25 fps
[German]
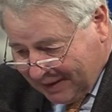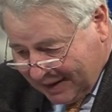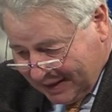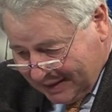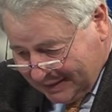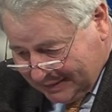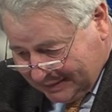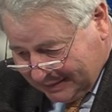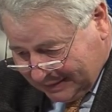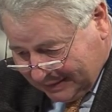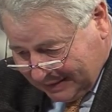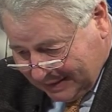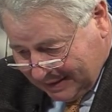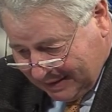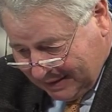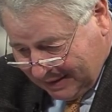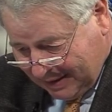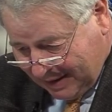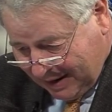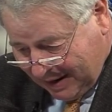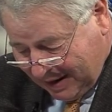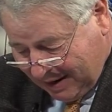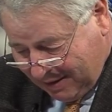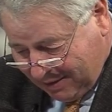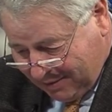
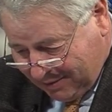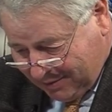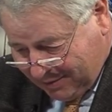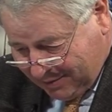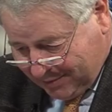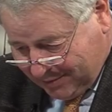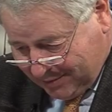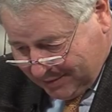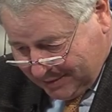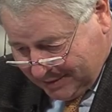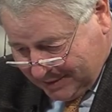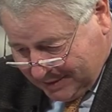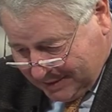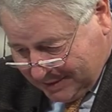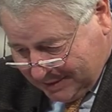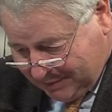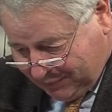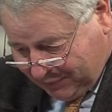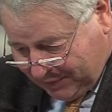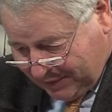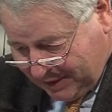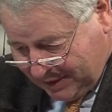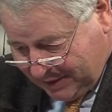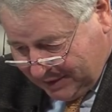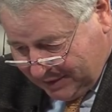weiterer aus,
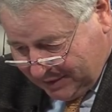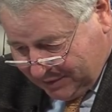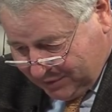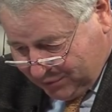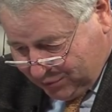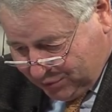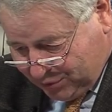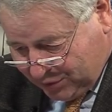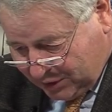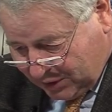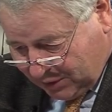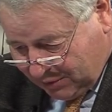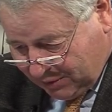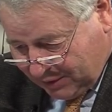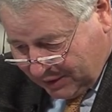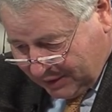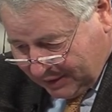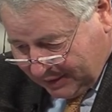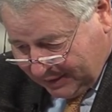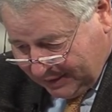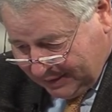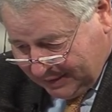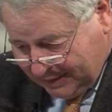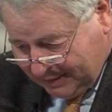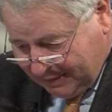von einer
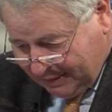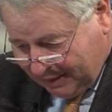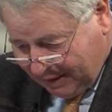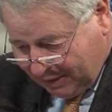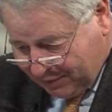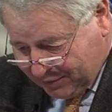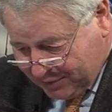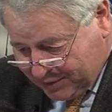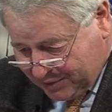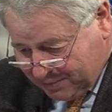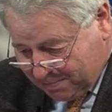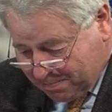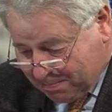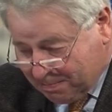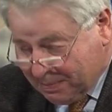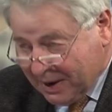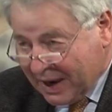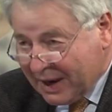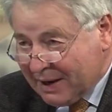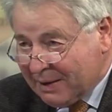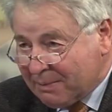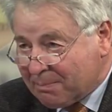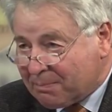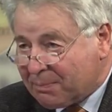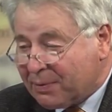Zuschauerin aus
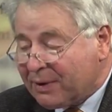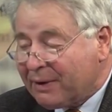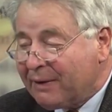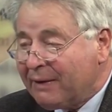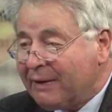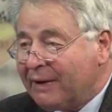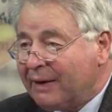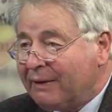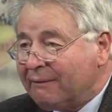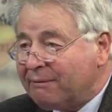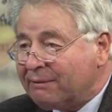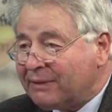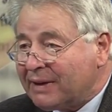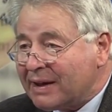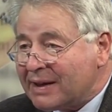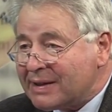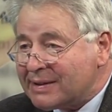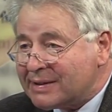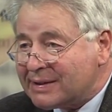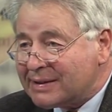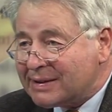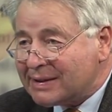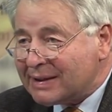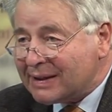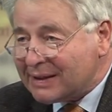Belp
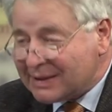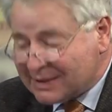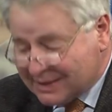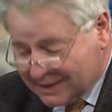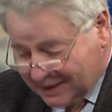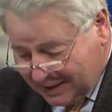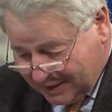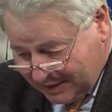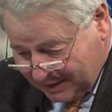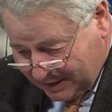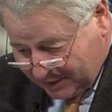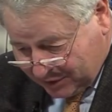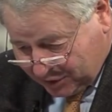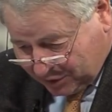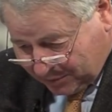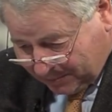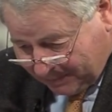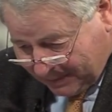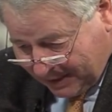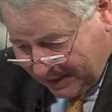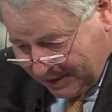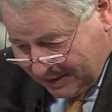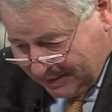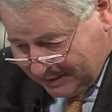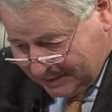das ist in der
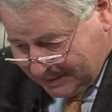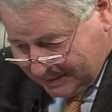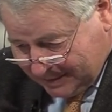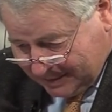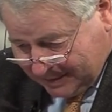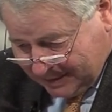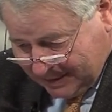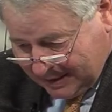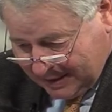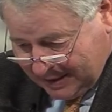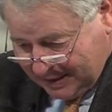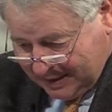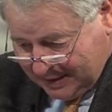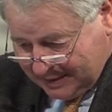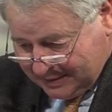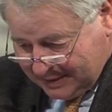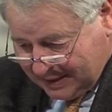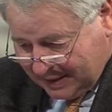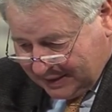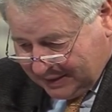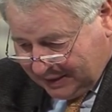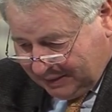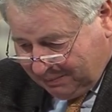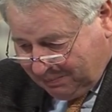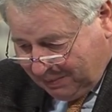Schweiz.
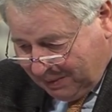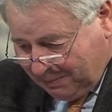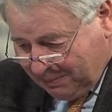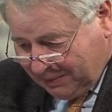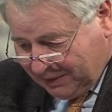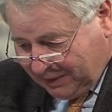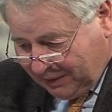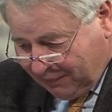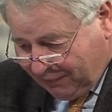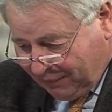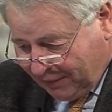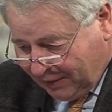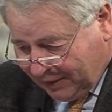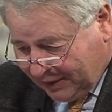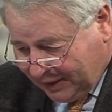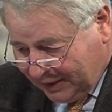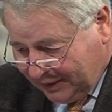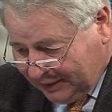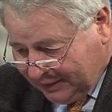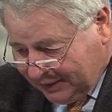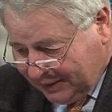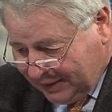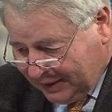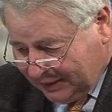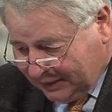Seit ich Bibel TV
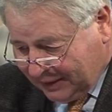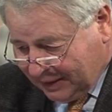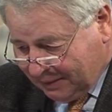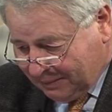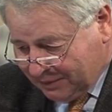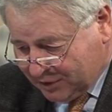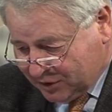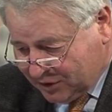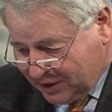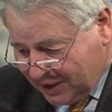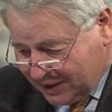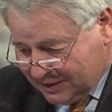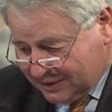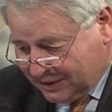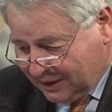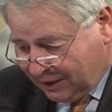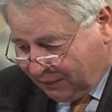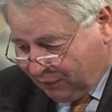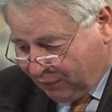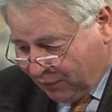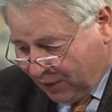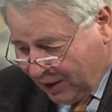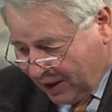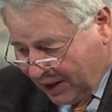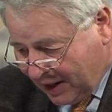kennengelernt habe, schätze ich
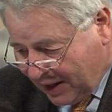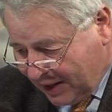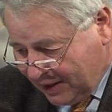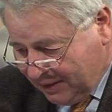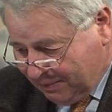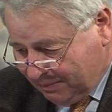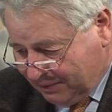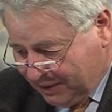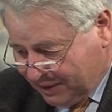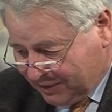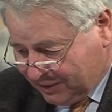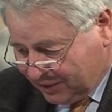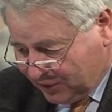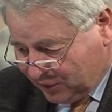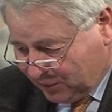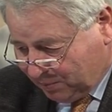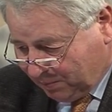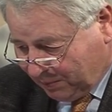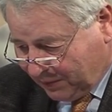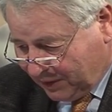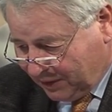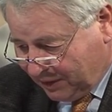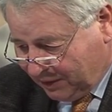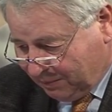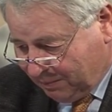vor allem das
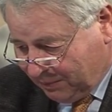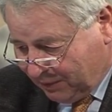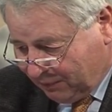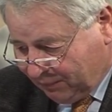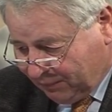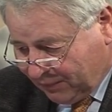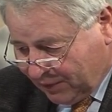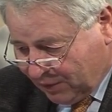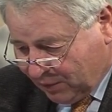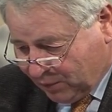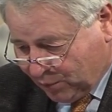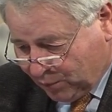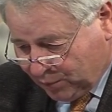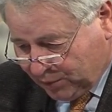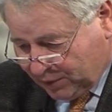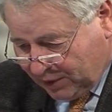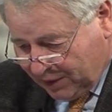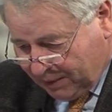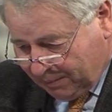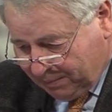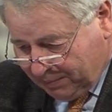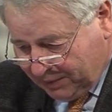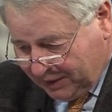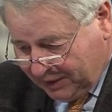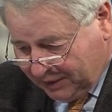Gespräch mit Frau
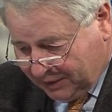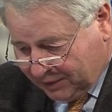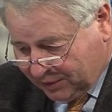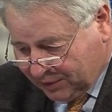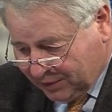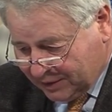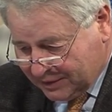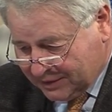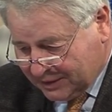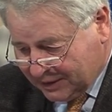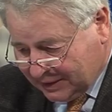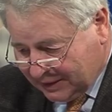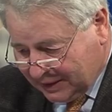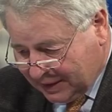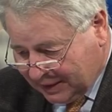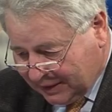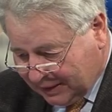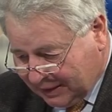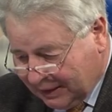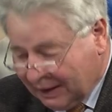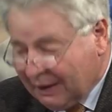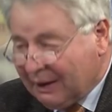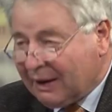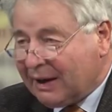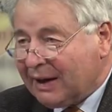Ruth-Lapid. Gott sei
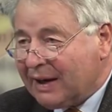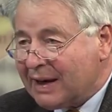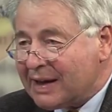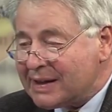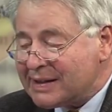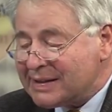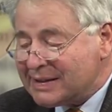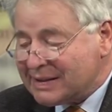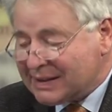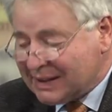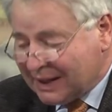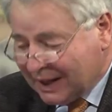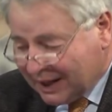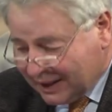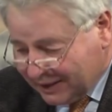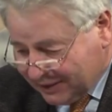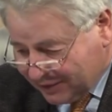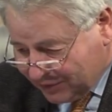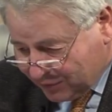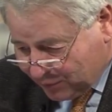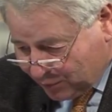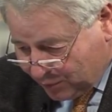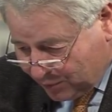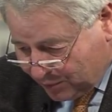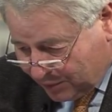Dank lassen Sie eine
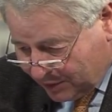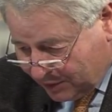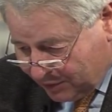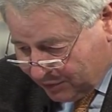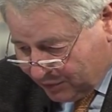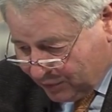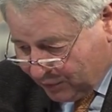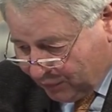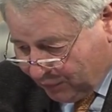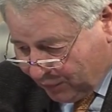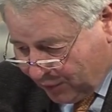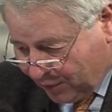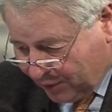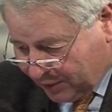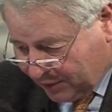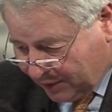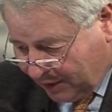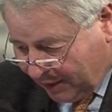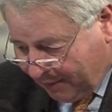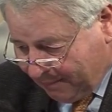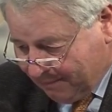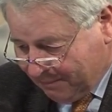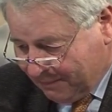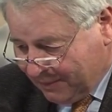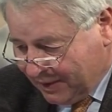Jüdin zu Wort
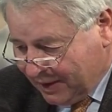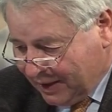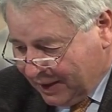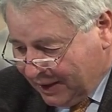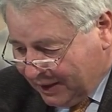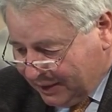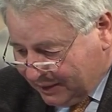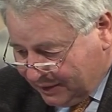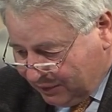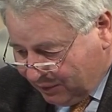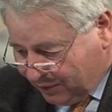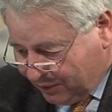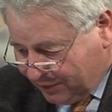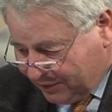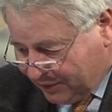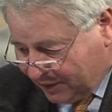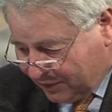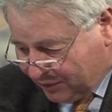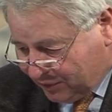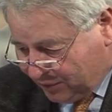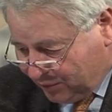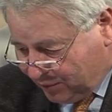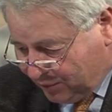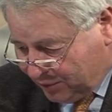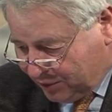kommen, die uns
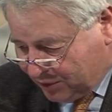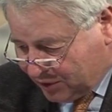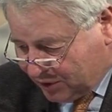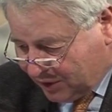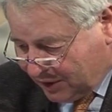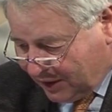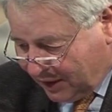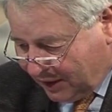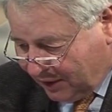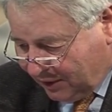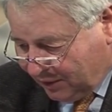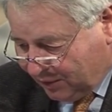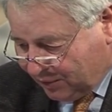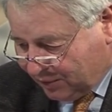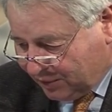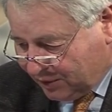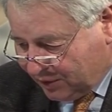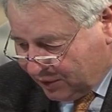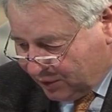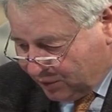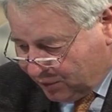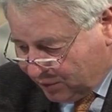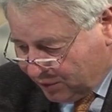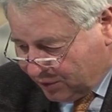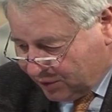das jüdische Denken und
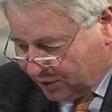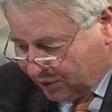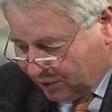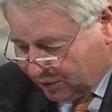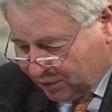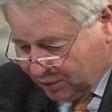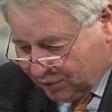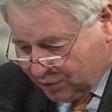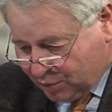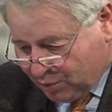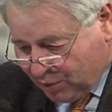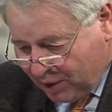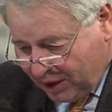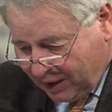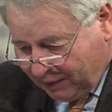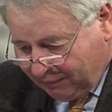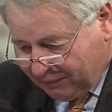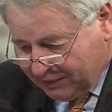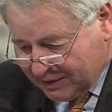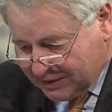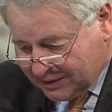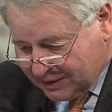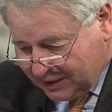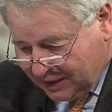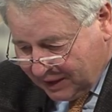die jüdische Kultur
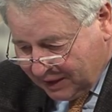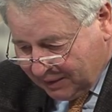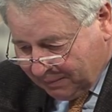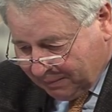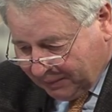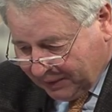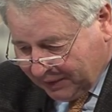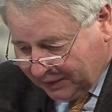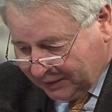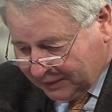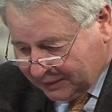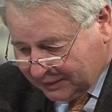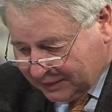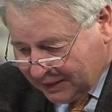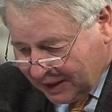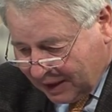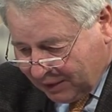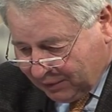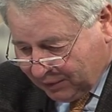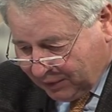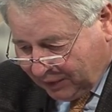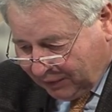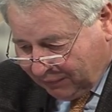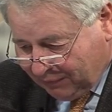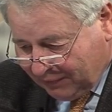etwas näher bringt.
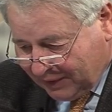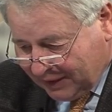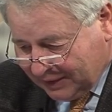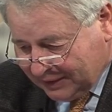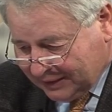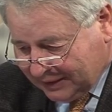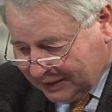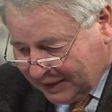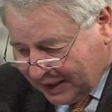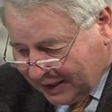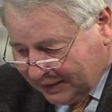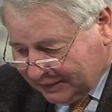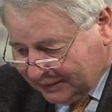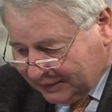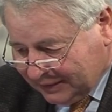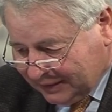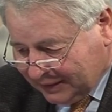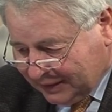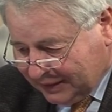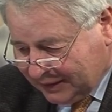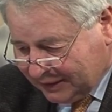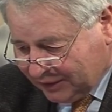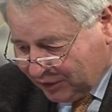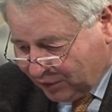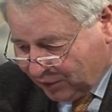Dadurch werde ich
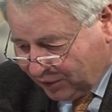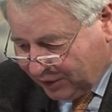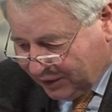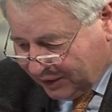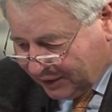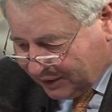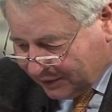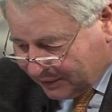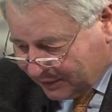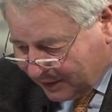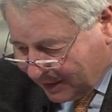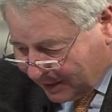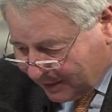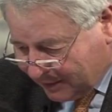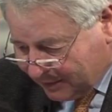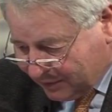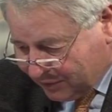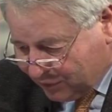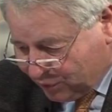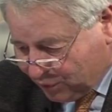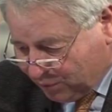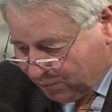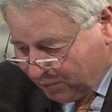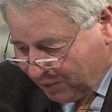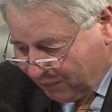angeregt, neue
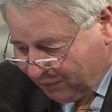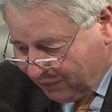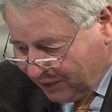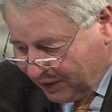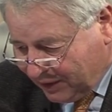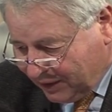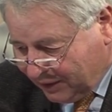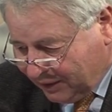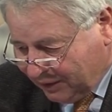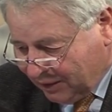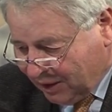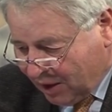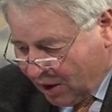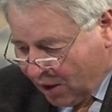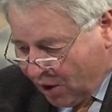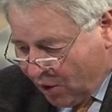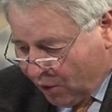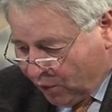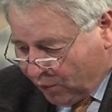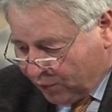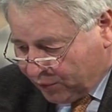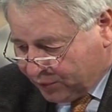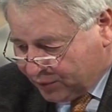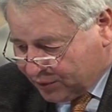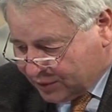Gedanken zu bewegen
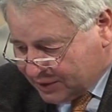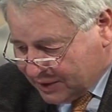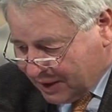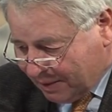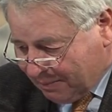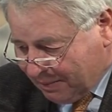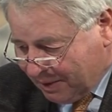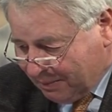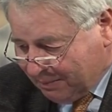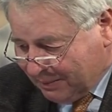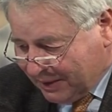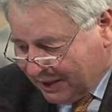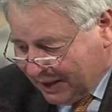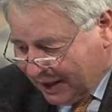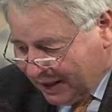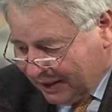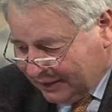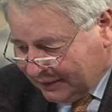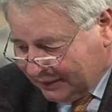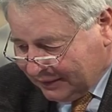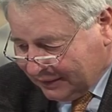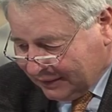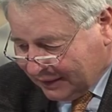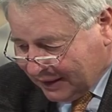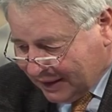und zusammen mit
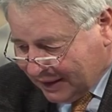einigen